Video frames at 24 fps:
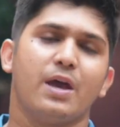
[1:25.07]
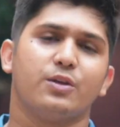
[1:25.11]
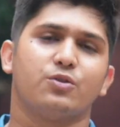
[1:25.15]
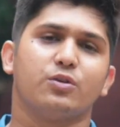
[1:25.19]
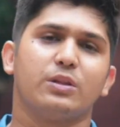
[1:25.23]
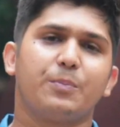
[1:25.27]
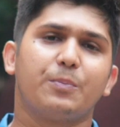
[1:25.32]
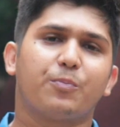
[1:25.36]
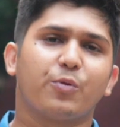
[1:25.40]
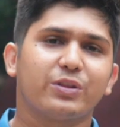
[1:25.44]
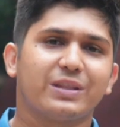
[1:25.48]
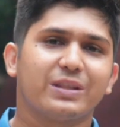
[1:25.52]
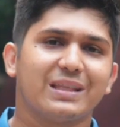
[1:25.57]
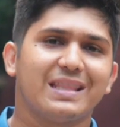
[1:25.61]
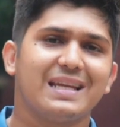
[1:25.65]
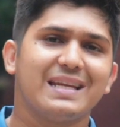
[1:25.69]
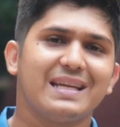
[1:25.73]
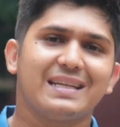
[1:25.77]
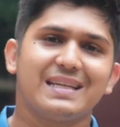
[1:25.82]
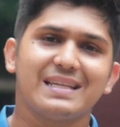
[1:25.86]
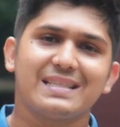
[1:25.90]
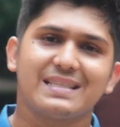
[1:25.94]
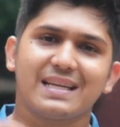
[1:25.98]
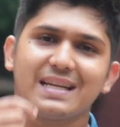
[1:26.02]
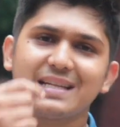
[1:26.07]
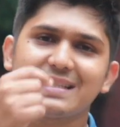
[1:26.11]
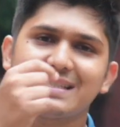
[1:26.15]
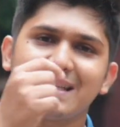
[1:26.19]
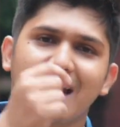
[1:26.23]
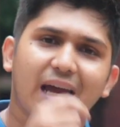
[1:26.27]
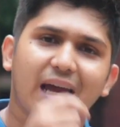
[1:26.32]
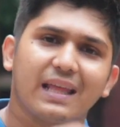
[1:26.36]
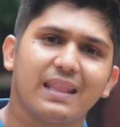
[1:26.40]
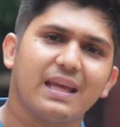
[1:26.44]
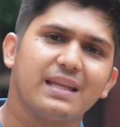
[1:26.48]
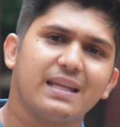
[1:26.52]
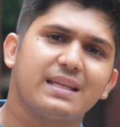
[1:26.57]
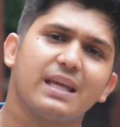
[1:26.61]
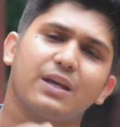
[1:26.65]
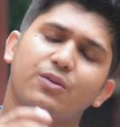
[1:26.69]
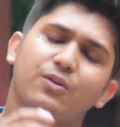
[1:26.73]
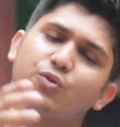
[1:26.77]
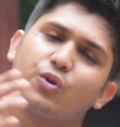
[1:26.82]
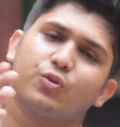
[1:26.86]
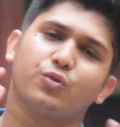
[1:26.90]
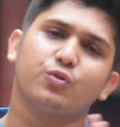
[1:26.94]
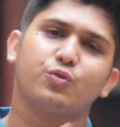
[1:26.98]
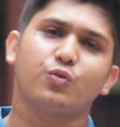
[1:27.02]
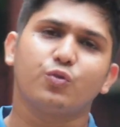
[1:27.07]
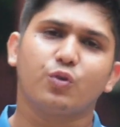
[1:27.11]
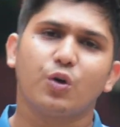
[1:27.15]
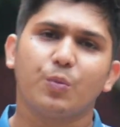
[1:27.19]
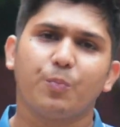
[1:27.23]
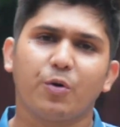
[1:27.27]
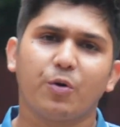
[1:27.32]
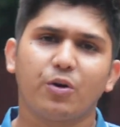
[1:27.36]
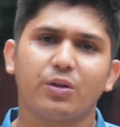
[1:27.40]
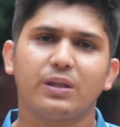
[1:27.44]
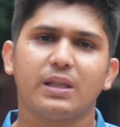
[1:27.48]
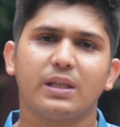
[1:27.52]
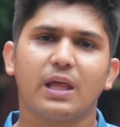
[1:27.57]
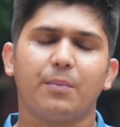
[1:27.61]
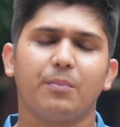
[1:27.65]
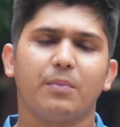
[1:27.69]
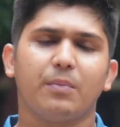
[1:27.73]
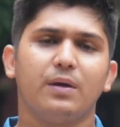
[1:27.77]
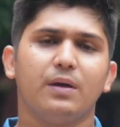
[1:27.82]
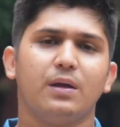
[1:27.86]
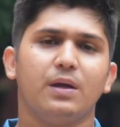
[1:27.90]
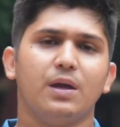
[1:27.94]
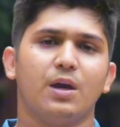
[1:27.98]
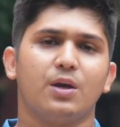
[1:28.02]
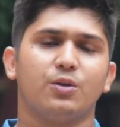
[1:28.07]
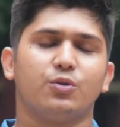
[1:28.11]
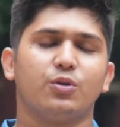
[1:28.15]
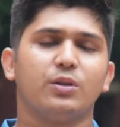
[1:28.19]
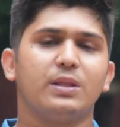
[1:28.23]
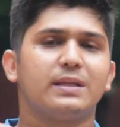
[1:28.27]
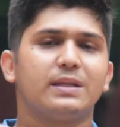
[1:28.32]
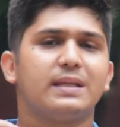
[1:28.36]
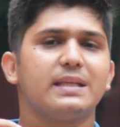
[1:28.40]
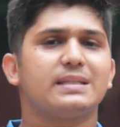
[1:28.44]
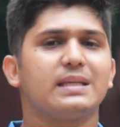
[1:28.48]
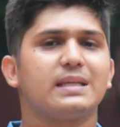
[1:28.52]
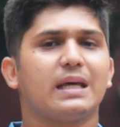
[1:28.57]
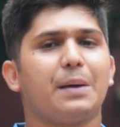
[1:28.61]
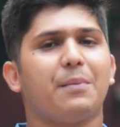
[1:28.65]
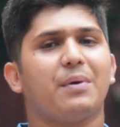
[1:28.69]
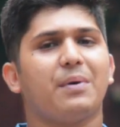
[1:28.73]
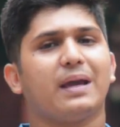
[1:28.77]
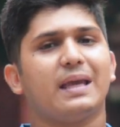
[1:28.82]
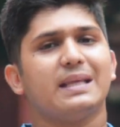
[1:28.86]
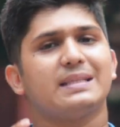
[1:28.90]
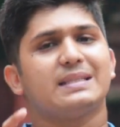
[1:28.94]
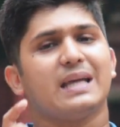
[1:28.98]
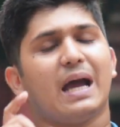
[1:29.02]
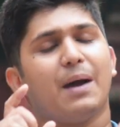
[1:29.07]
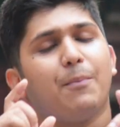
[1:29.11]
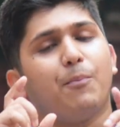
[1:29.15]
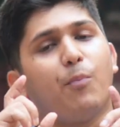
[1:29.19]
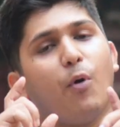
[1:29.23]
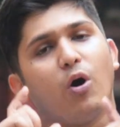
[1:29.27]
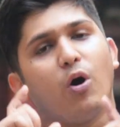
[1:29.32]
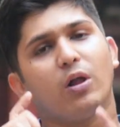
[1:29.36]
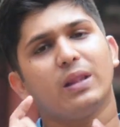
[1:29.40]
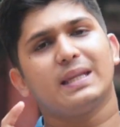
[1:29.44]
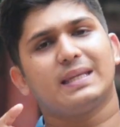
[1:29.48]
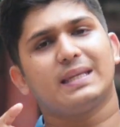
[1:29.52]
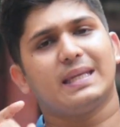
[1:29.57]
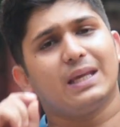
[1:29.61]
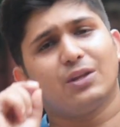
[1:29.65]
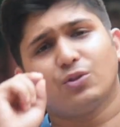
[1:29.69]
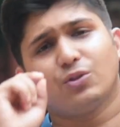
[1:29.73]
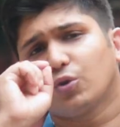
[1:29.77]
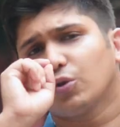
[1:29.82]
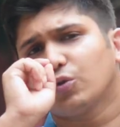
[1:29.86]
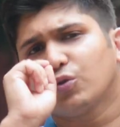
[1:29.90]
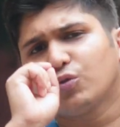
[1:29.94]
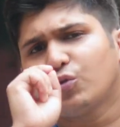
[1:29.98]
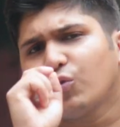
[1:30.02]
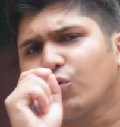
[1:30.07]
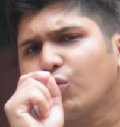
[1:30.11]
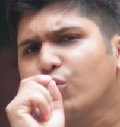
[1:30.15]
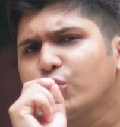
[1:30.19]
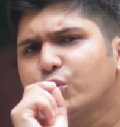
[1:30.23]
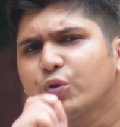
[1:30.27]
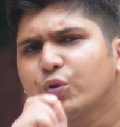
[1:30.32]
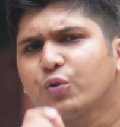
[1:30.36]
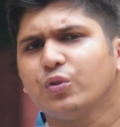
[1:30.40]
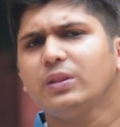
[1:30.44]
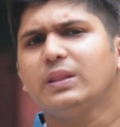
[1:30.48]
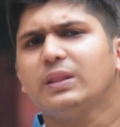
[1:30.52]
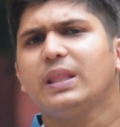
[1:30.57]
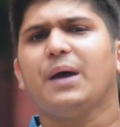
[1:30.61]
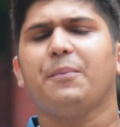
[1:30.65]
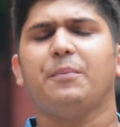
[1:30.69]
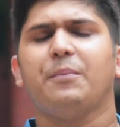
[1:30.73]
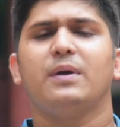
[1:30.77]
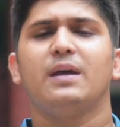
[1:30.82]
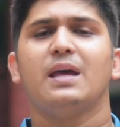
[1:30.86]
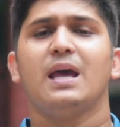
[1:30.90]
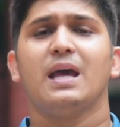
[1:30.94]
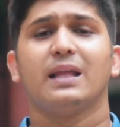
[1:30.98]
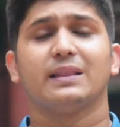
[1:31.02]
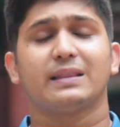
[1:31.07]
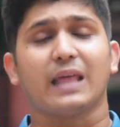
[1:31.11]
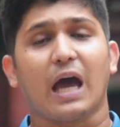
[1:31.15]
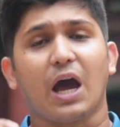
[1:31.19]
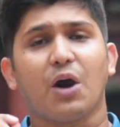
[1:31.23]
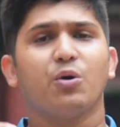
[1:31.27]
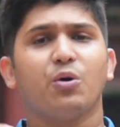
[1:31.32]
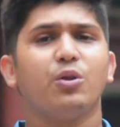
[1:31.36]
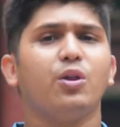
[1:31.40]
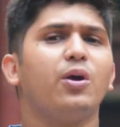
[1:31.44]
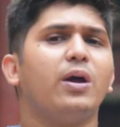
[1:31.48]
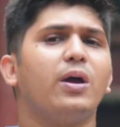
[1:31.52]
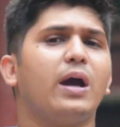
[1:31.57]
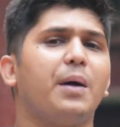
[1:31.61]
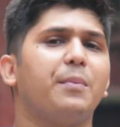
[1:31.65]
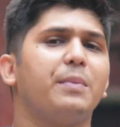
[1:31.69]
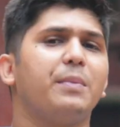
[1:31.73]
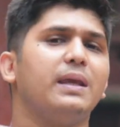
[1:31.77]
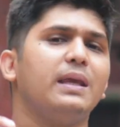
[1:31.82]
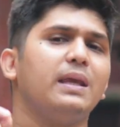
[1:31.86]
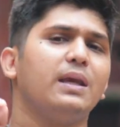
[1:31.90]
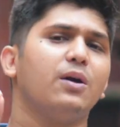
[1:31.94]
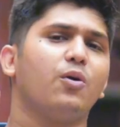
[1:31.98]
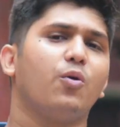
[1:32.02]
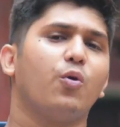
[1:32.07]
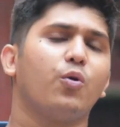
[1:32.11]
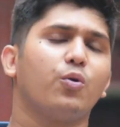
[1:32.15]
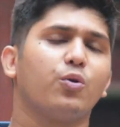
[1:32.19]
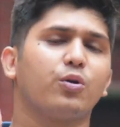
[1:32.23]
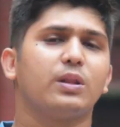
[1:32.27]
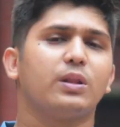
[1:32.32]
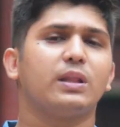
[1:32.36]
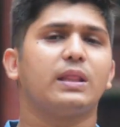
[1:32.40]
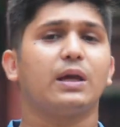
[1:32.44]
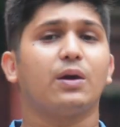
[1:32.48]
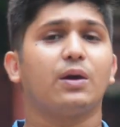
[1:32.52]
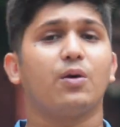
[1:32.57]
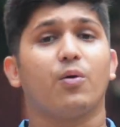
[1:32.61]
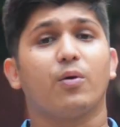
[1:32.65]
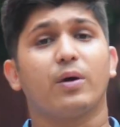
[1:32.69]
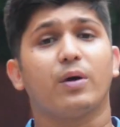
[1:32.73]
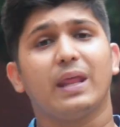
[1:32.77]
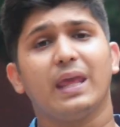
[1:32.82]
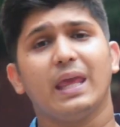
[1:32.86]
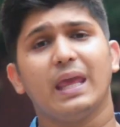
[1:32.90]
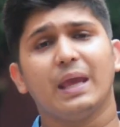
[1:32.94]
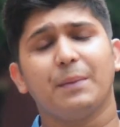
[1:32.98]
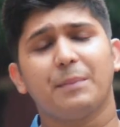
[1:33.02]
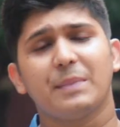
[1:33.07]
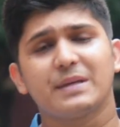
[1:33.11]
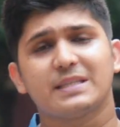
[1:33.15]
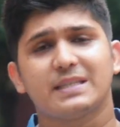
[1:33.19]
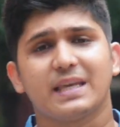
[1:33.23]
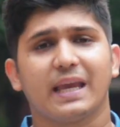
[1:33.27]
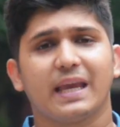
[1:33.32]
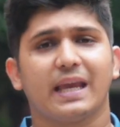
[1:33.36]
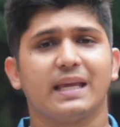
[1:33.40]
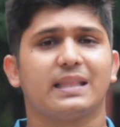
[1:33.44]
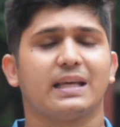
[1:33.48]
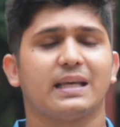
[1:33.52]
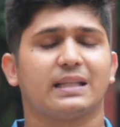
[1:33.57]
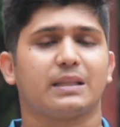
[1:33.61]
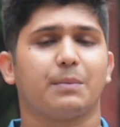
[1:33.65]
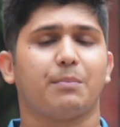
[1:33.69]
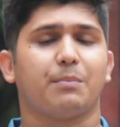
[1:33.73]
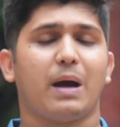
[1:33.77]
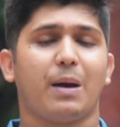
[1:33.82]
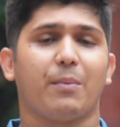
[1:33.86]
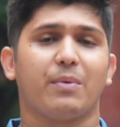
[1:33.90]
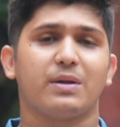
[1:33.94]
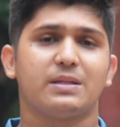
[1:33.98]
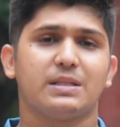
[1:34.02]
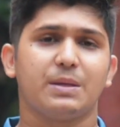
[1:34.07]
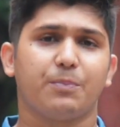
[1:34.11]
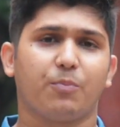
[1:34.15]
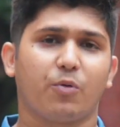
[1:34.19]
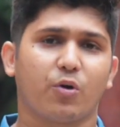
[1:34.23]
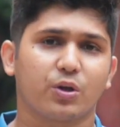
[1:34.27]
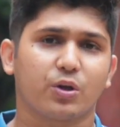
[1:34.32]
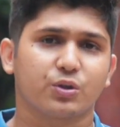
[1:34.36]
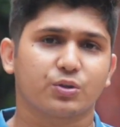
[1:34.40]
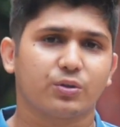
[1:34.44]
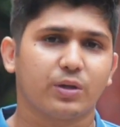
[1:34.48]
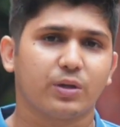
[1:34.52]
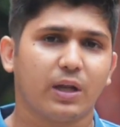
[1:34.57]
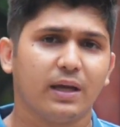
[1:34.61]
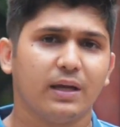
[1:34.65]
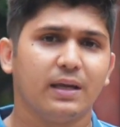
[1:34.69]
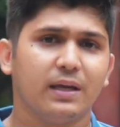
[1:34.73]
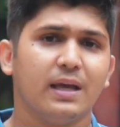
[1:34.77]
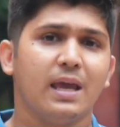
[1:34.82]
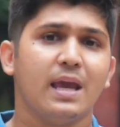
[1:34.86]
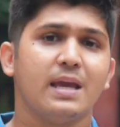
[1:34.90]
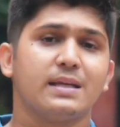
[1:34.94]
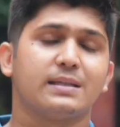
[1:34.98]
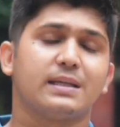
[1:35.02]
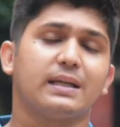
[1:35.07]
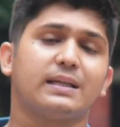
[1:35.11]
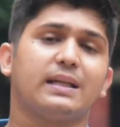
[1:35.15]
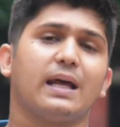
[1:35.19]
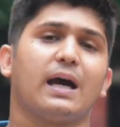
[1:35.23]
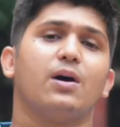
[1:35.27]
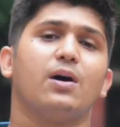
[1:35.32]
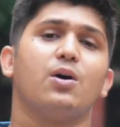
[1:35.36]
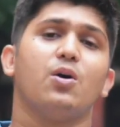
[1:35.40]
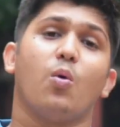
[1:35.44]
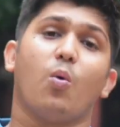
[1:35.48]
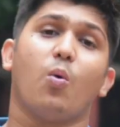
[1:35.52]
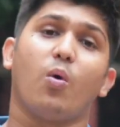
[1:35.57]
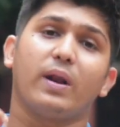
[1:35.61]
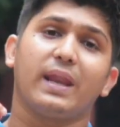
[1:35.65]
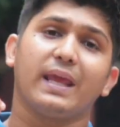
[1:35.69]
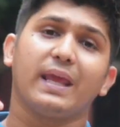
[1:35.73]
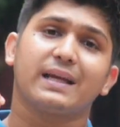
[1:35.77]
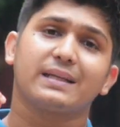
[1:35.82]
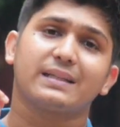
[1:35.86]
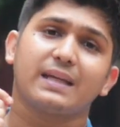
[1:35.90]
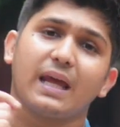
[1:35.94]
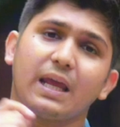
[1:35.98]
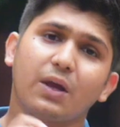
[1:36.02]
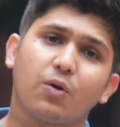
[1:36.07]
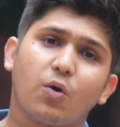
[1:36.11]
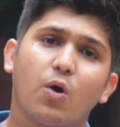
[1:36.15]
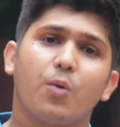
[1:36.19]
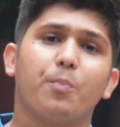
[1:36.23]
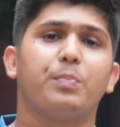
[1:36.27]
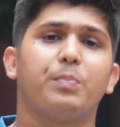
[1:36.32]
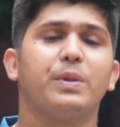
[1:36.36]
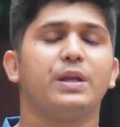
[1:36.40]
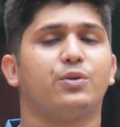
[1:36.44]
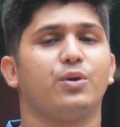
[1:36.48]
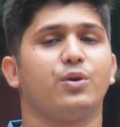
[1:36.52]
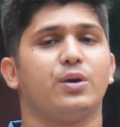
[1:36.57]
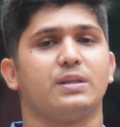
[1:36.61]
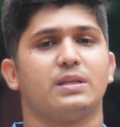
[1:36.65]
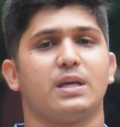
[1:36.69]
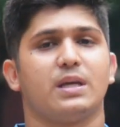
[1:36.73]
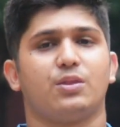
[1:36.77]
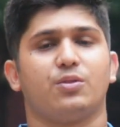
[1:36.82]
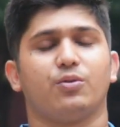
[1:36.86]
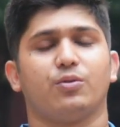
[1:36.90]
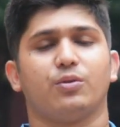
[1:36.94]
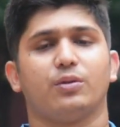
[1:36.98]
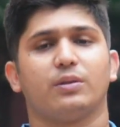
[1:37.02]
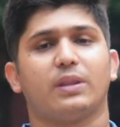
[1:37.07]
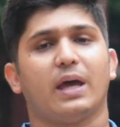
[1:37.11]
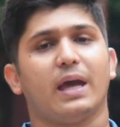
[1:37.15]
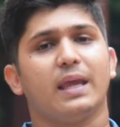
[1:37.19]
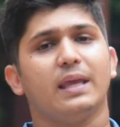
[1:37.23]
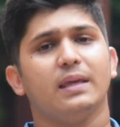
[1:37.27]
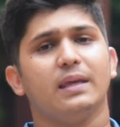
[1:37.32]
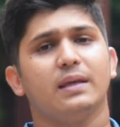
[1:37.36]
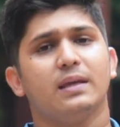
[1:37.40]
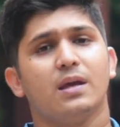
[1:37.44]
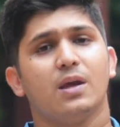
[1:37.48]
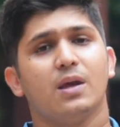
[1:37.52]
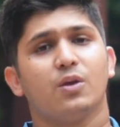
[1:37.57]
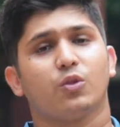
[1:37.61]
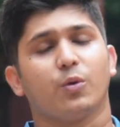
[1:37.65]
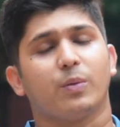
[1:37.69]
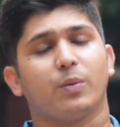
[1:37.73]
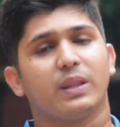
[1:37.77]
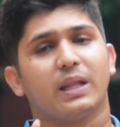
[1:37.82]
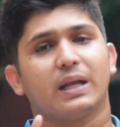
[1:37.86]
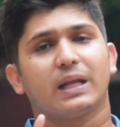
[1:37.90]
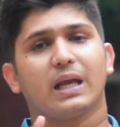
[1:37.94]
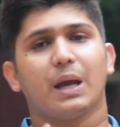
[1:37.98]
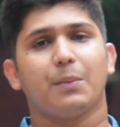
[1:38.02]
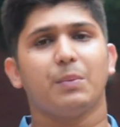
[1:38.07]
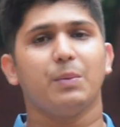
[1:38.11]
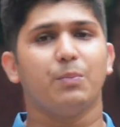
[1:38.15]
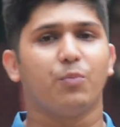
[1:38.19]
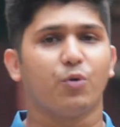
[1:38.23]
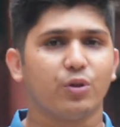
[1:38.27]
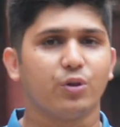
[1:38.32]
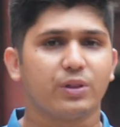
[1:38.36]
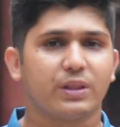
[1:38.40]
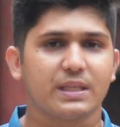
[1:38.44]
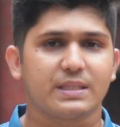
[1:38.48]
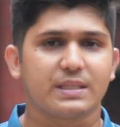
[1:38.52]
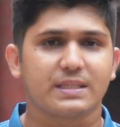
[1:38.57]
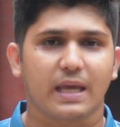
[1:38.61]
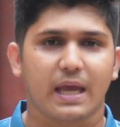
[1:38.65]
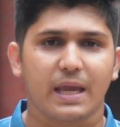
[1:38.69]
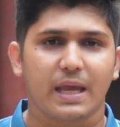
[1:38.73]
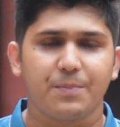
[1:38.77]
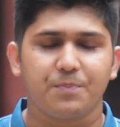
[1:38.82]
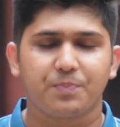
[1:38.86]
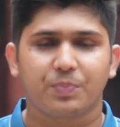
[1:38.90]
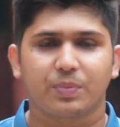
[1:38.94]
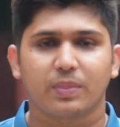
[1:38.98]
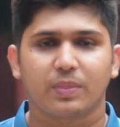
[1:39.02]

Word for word: যদি প্রতিদিন টিচার যা দেয় ঠিক ততটুকু পড়তাম যদি টিচার আমাকে যা বলে ঠিক ততটুকু শুনতাম তাহলে আমি অন্যদের থেকে অনেক বেশি এগিয়ে থাকতাম বা আমার যে পড়াশোনা সেটা অনেকটাই কমপ্লিট হয়ে যাইতো তাই তোমাদেরকে আমি বলতে চাই